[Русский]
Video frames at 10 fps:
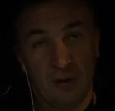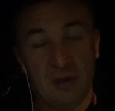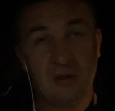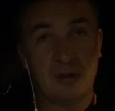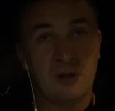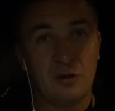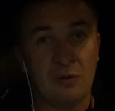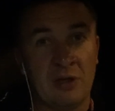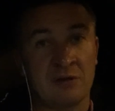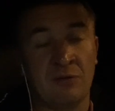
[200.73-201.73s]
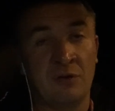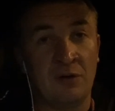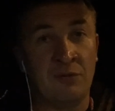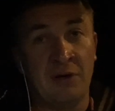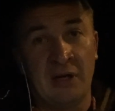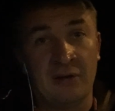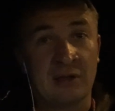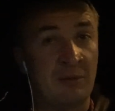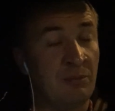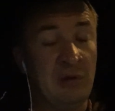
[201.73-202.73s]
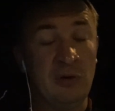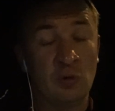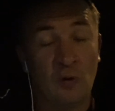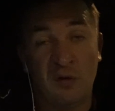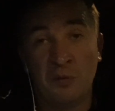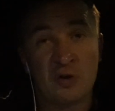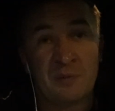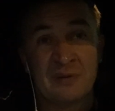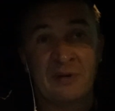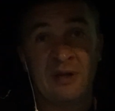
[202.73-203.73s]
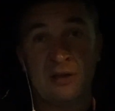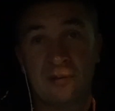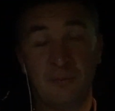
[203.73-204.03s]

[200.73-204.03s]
это у нас э, вариант там Блинова можно посмотреть,